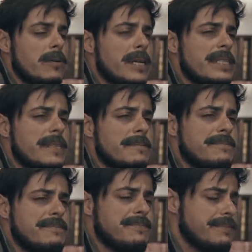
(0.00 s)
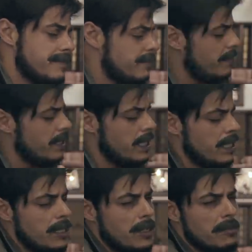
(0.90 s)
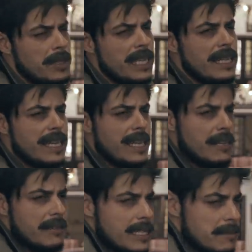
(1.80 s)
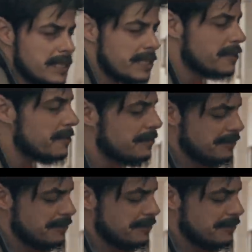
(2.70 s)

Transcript: Waiter, convida al cadáver del piso.